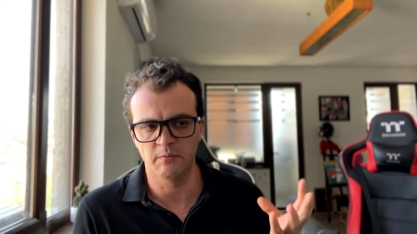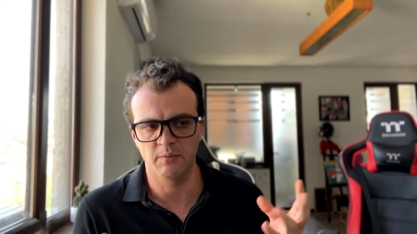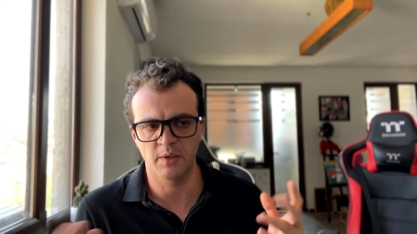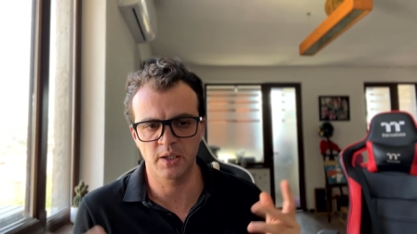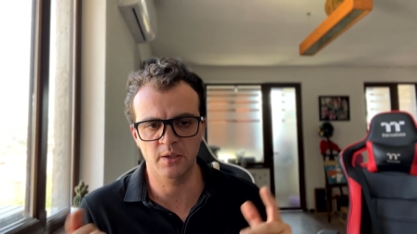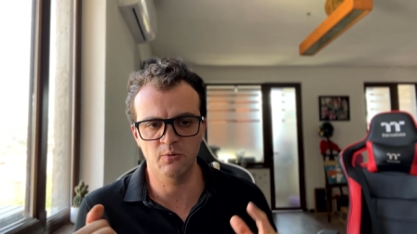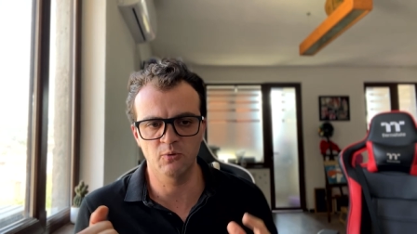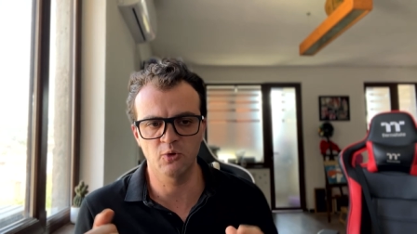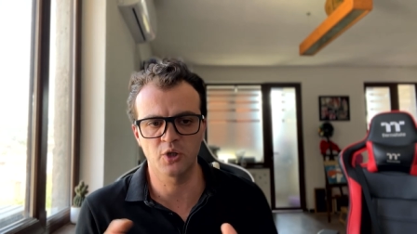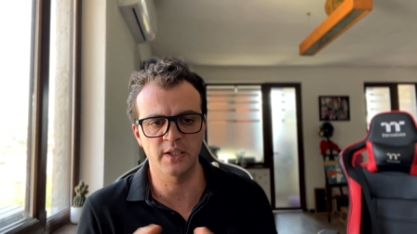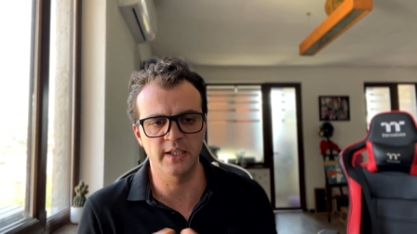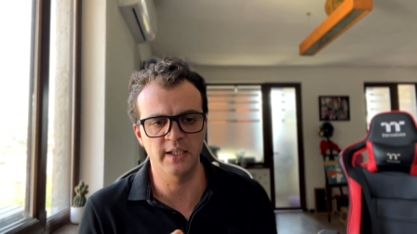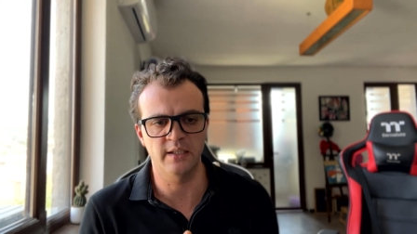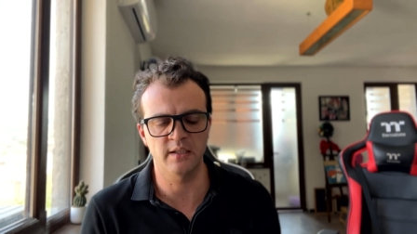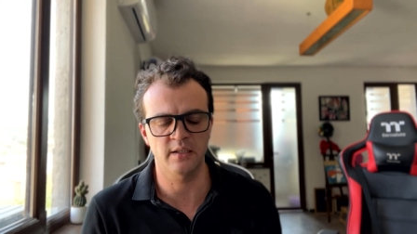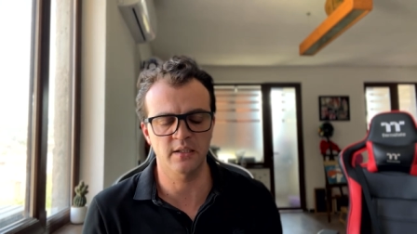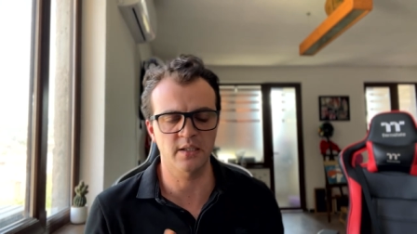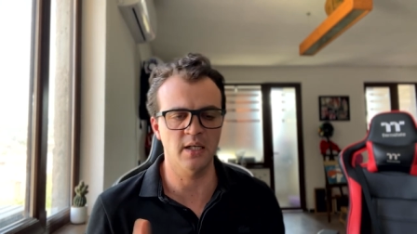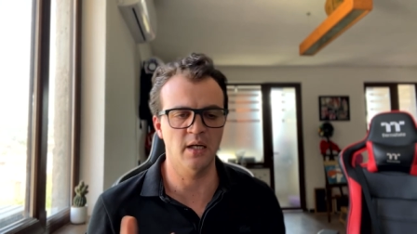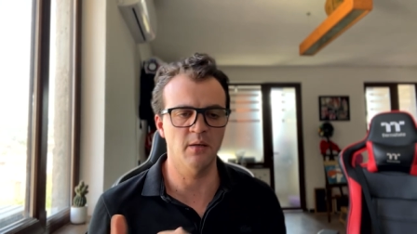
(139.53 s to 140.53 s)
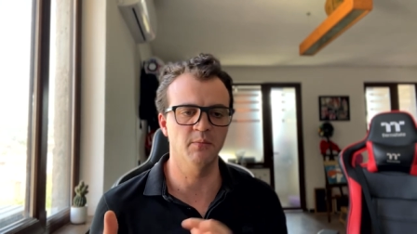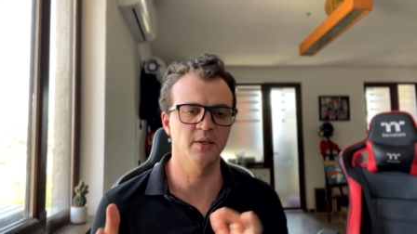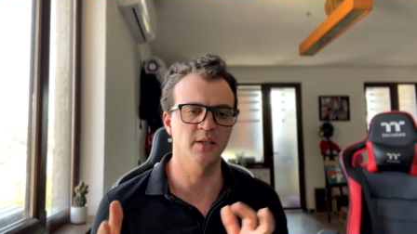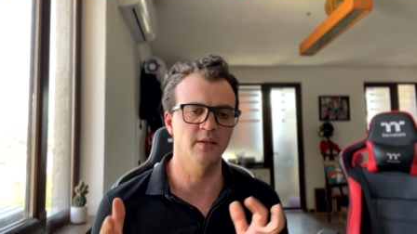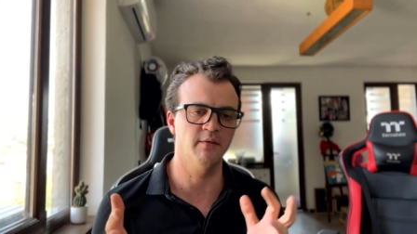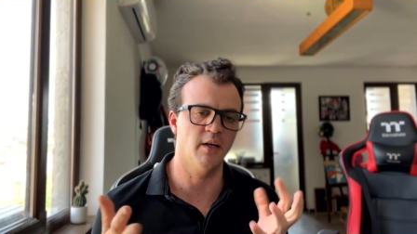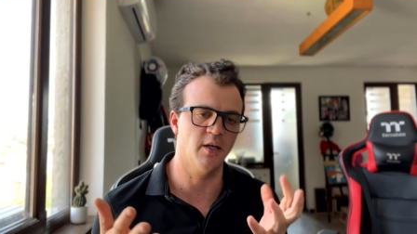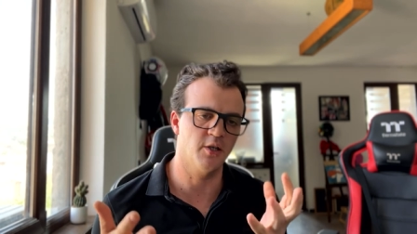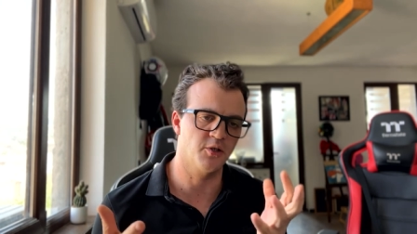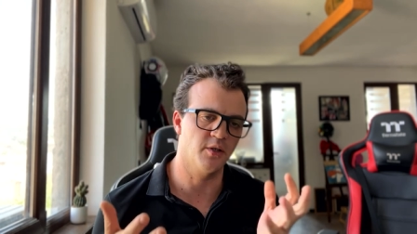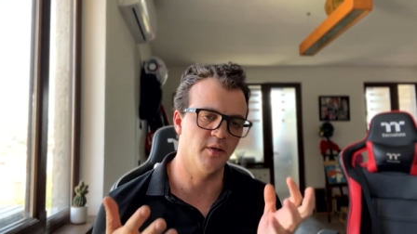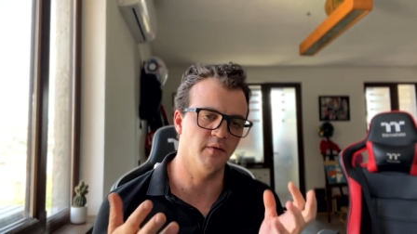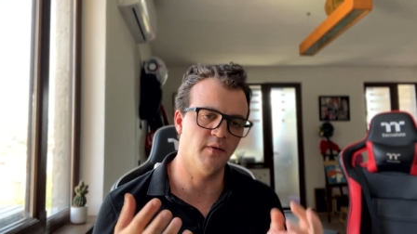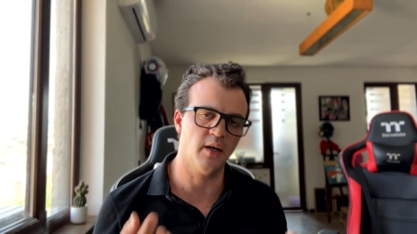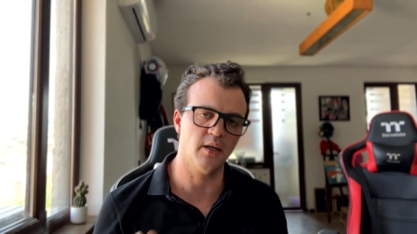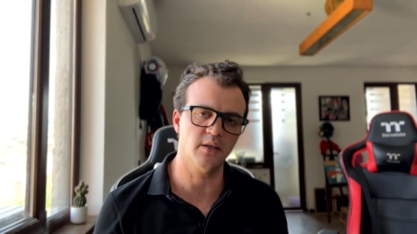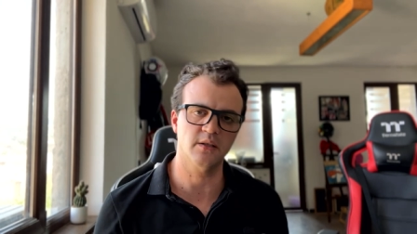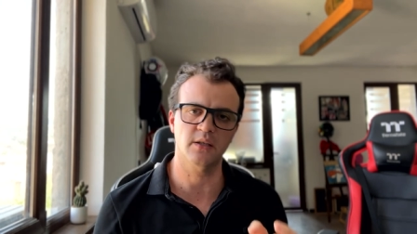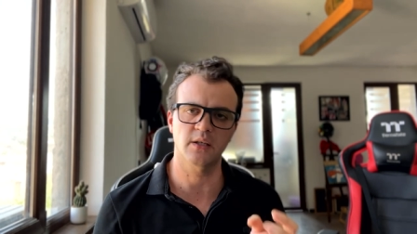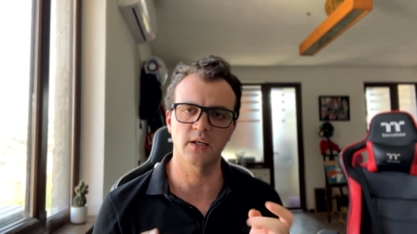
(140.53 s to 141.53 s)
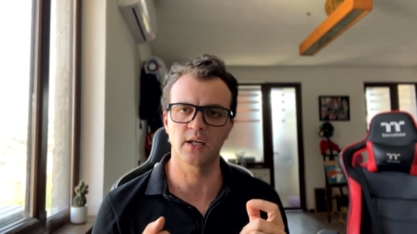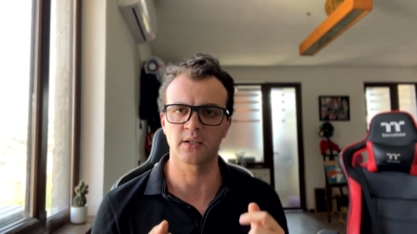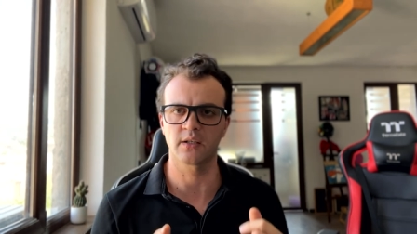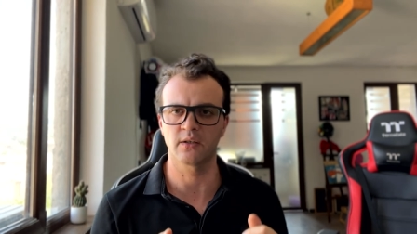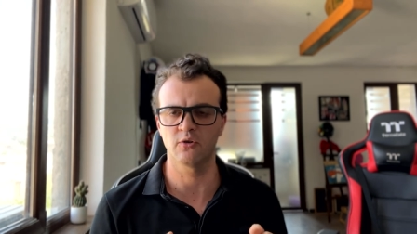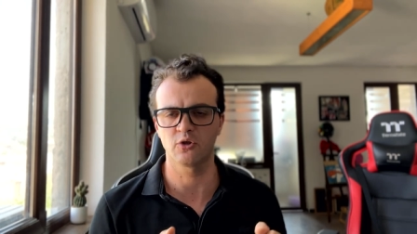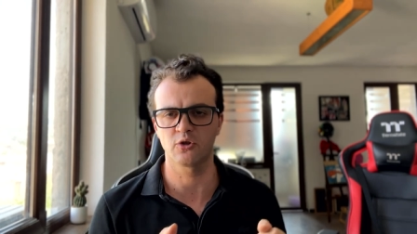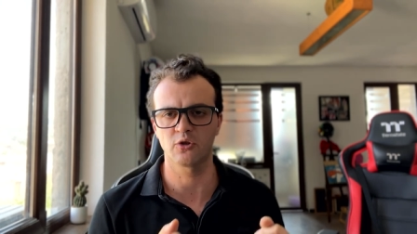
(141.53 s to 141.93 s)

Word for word: потому что это самый важный фактор для того,